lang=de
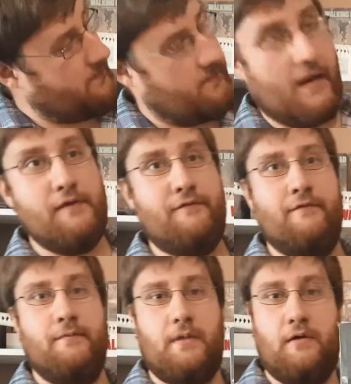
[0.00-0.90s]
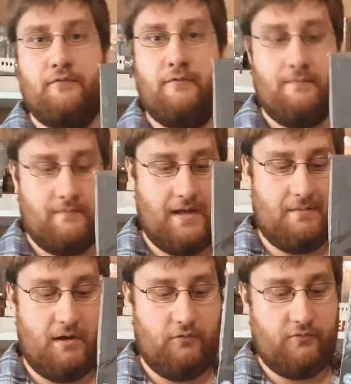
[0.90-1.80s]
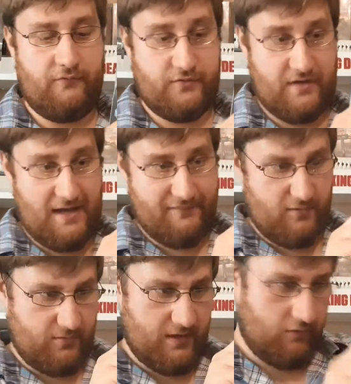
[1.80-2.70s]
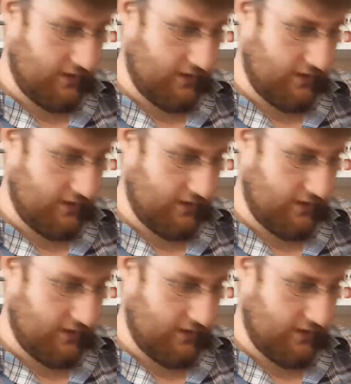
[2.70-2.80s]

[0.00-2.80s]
Ralph drauf, aber auch von Tavi und auch